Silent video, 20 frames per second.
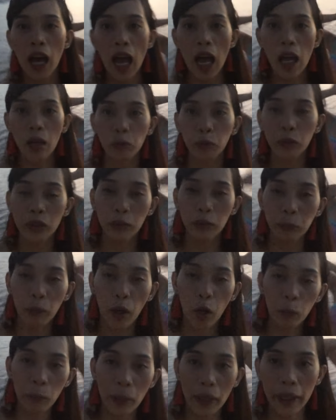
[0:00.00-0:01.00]
I'm with
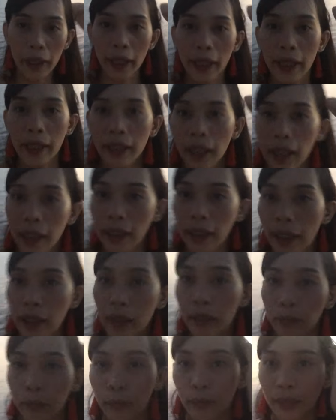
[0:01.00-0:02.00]
Pau pa rin.
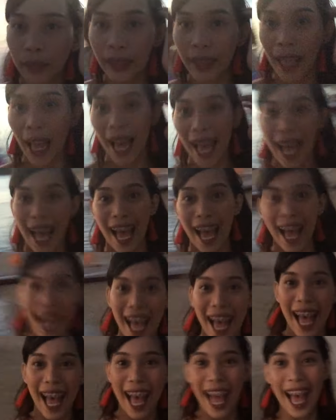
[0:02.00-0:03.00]
Ayan.
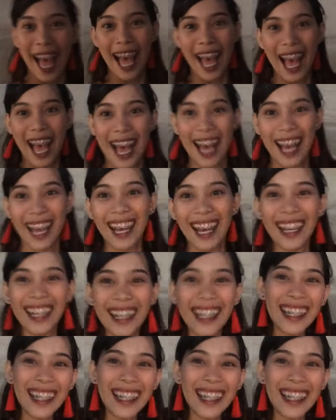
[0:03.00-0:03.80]
Ah!